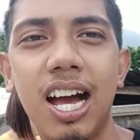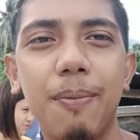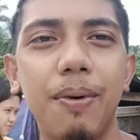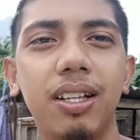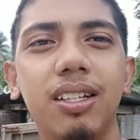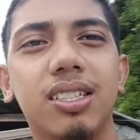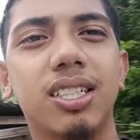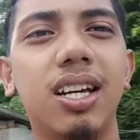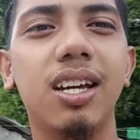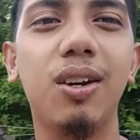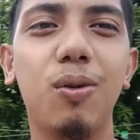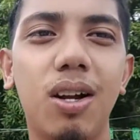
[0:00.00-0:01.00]
namin
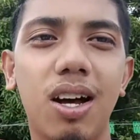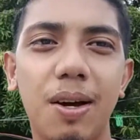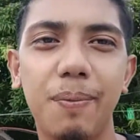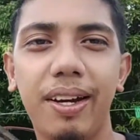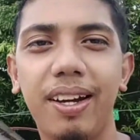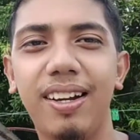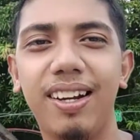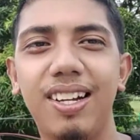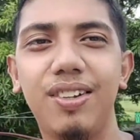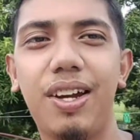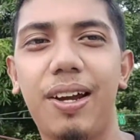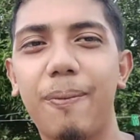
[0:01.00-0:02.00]
kasi wala kaming
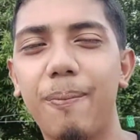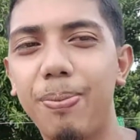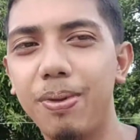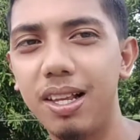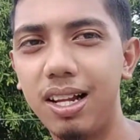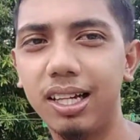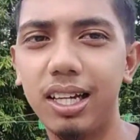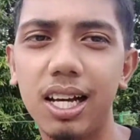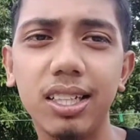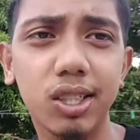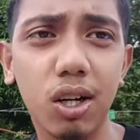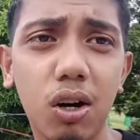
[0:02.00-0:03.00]
ano eh
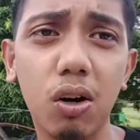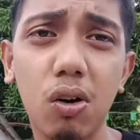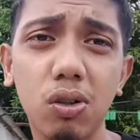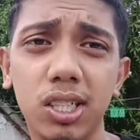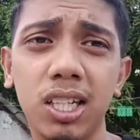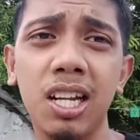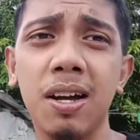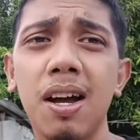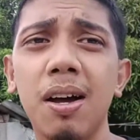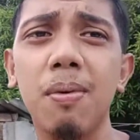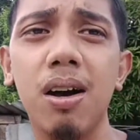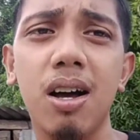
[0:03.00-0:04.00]
lalagyan. So sige
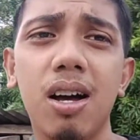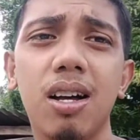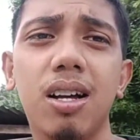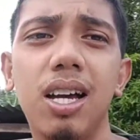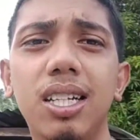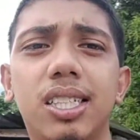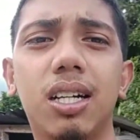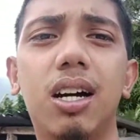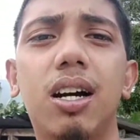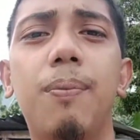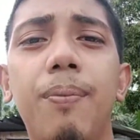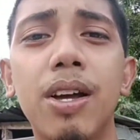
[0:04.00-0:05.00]
na mga guys,
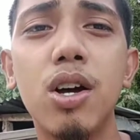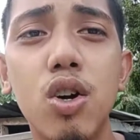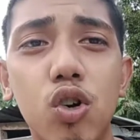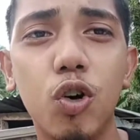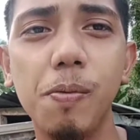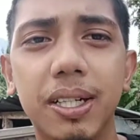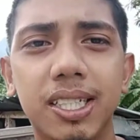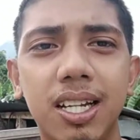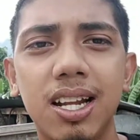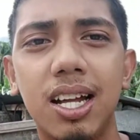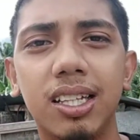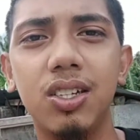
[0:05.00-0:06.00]
um, umpisa
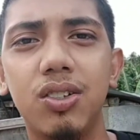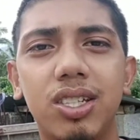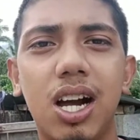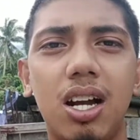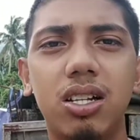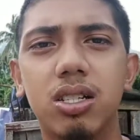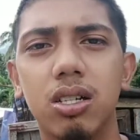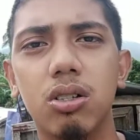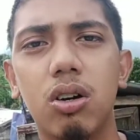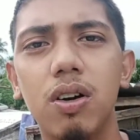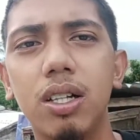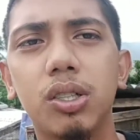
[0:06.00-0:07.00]
natin yung challenge na
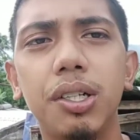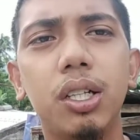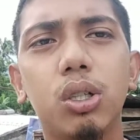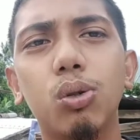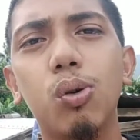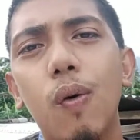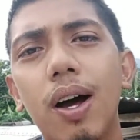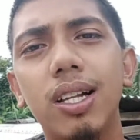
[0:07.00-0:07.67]
to in 3, 2, 1,